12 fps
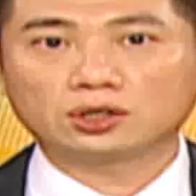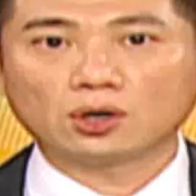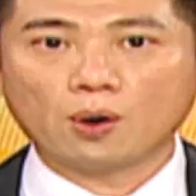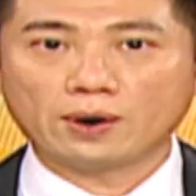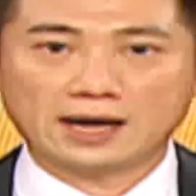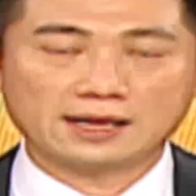
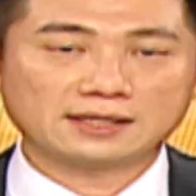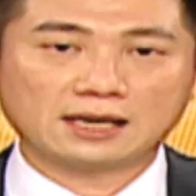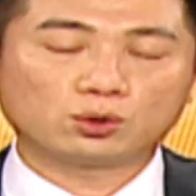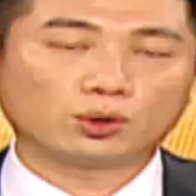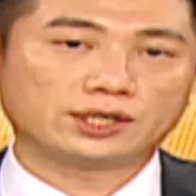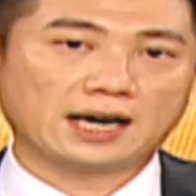收回来再
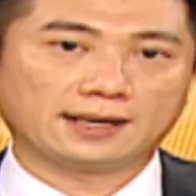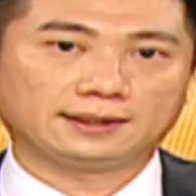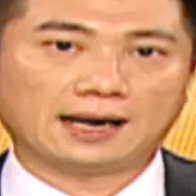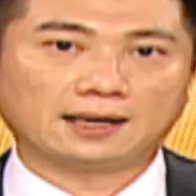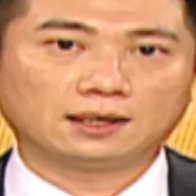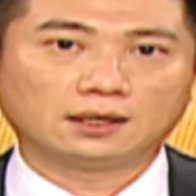做下一
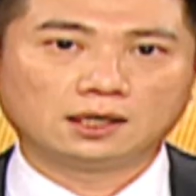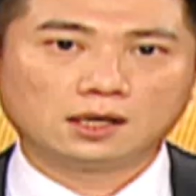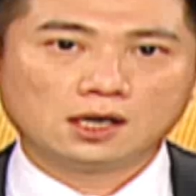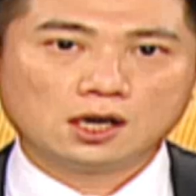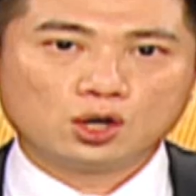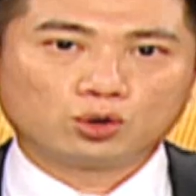档，
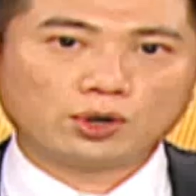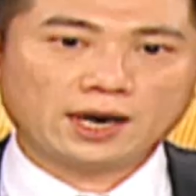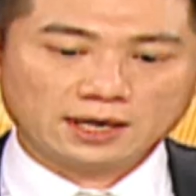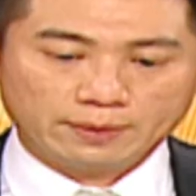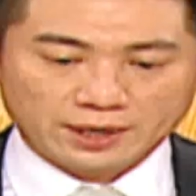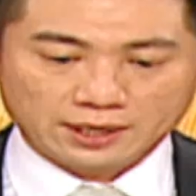所
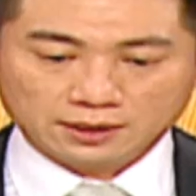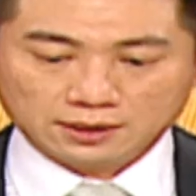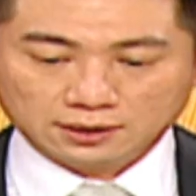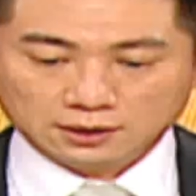以你们